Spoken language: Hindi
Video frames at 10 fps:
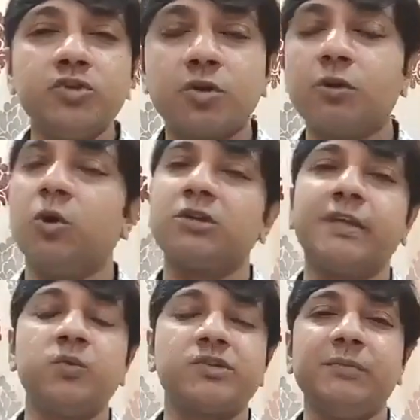लोग थे
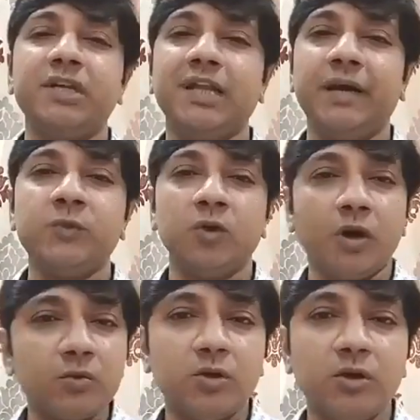उनसे मिला और
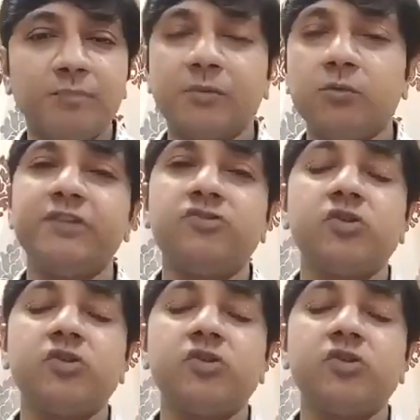उनको प्रभु ने जो